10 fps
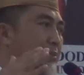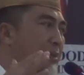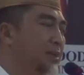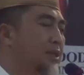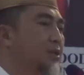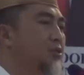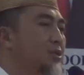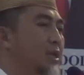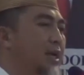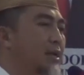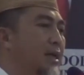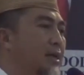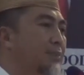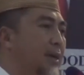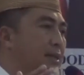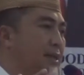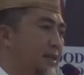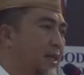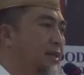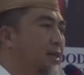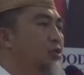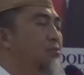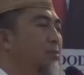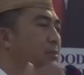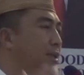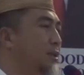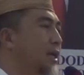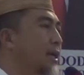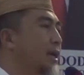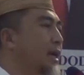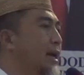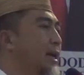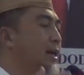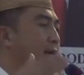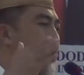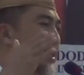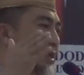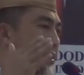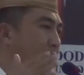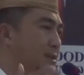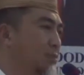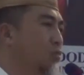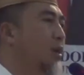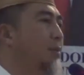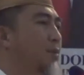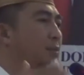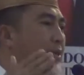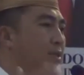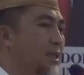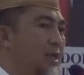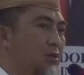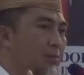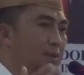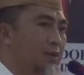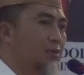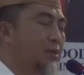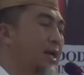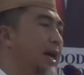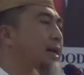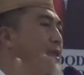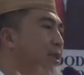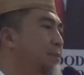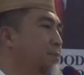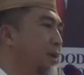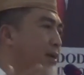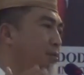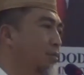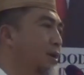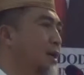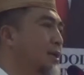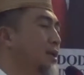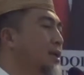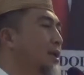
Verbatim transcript: Menteri Sosial dan Pak Dirjen itu meminta agar semua provinsi dan kabupaten kota aktif melakukan